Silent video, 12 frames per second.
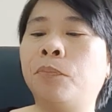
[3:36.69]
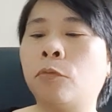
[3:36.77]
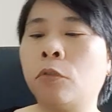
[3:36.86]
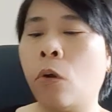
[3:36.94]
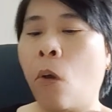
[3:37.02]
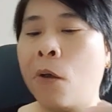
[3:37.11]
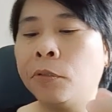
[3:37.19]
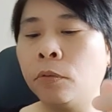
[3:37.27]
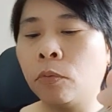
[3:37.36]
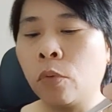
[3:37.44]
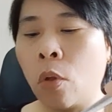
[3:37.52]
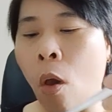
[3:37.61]
theo tháng
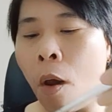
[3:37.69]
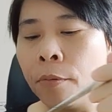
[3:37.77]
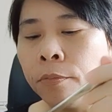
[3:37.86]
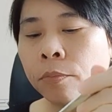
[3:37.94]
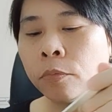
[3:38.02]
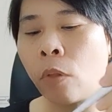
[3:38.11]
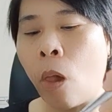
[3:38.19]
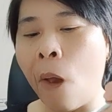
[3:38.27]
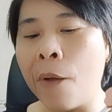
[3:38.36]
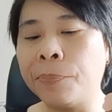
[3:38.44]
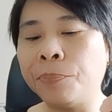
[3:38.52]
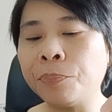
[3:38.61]
là tờ khai
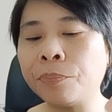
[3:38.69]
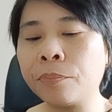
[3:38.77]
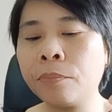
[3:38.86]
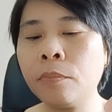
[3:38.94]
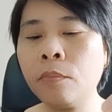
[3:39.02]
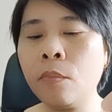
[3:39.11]
thuế tháng.